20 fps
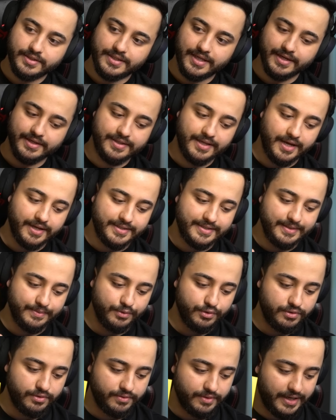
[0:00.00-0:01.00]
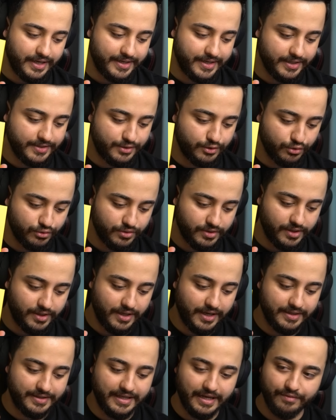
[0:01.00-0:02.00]
Sarı taksi bu. Akasya durağı.
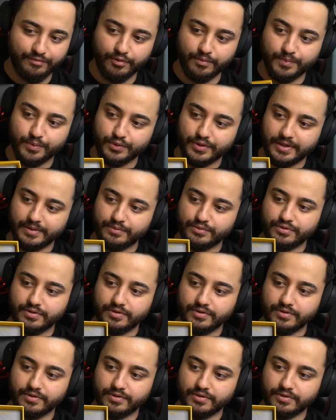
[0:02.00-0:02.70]
Ha telefon buradaymış